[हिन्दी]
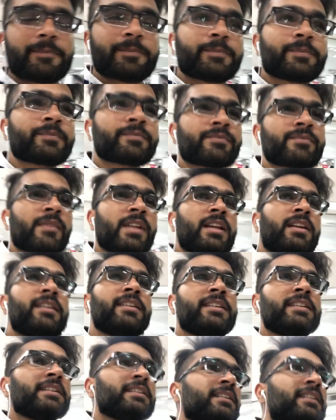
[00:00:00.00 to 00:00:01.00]

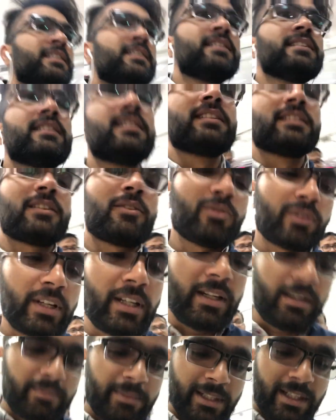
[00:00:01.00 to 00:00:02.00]
क्योंकि
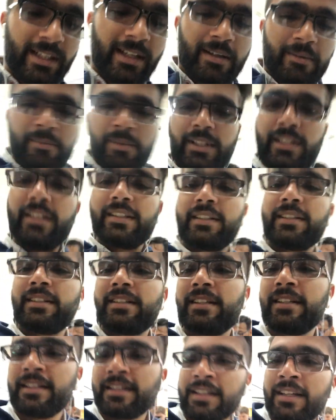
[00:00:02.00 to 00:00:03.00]
अभी काम नहीं है
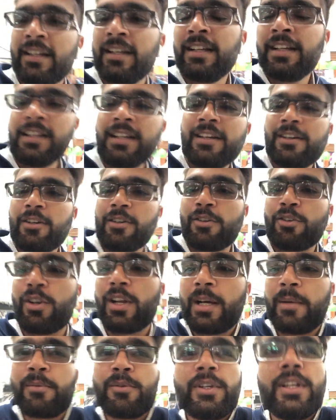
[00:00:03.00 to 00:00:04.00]
और
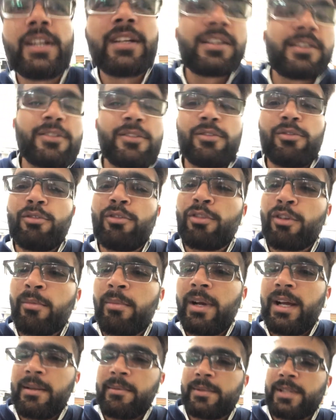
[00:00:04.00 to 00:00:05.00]
आपको एक और
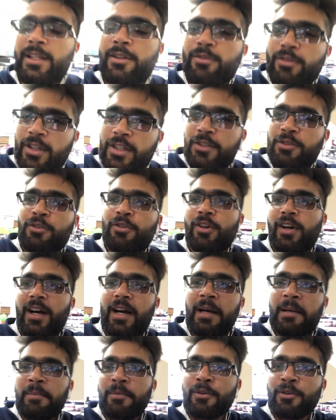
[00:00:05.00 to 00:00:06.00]
बात बता दूं कि जो
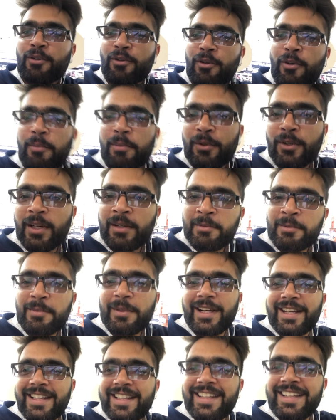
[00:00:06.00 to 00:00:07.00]
आप लोग ओप्पो का
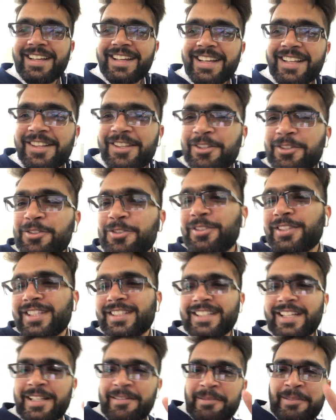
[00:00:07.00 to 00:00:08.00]
मोबाइल लेके आते हो तो उसके
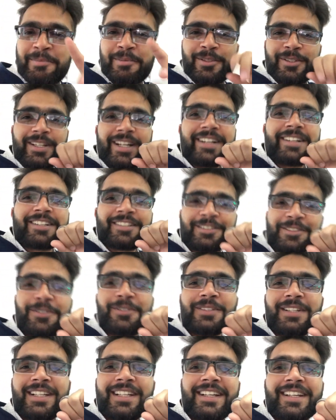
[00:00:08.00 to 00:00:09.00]
साथ अपने प्रोटेक्टर
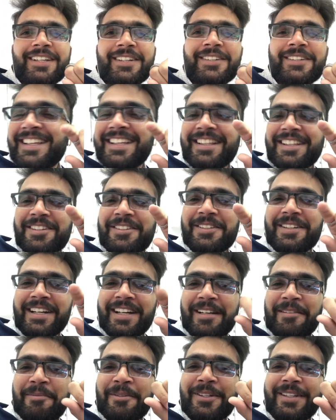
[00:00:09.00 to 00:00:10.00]
ज़रूर ले गया हो तो
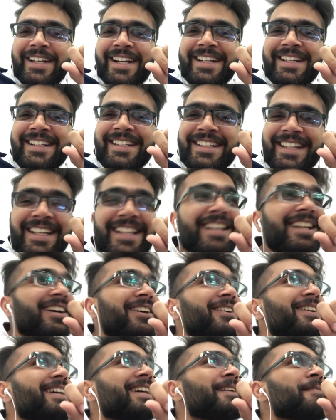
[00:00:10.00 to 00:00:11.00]
अगर प्रोटेक्टर नहीं
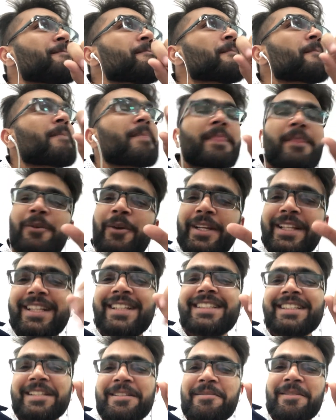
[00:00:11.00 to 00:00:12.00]
लाओगे तो इधर
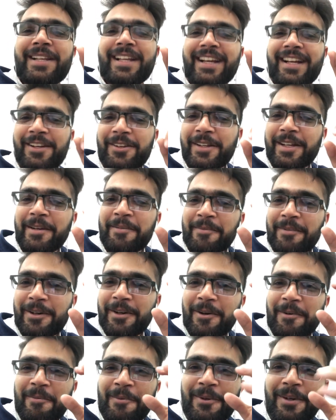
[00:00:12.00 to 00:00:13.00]
से नहीं मिलेगा क्योंकि हम
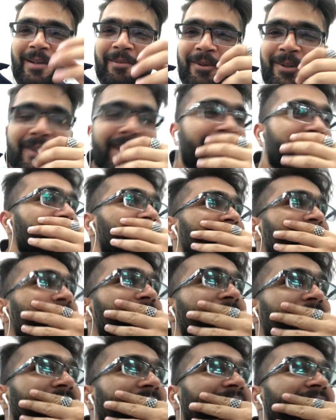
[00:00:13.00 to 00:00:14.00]
ओप्पो का प्रोटेक्टर
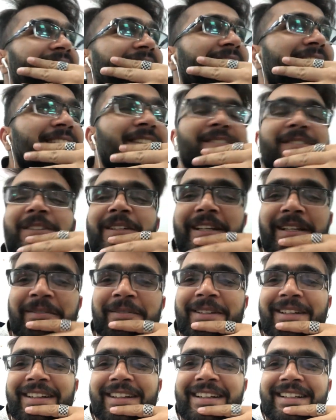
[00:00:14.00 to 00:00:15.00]
ढूंढ रहे हैं तो वो नहीं
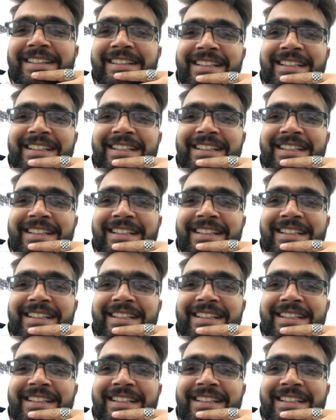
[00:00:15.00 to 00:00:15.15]
मिलता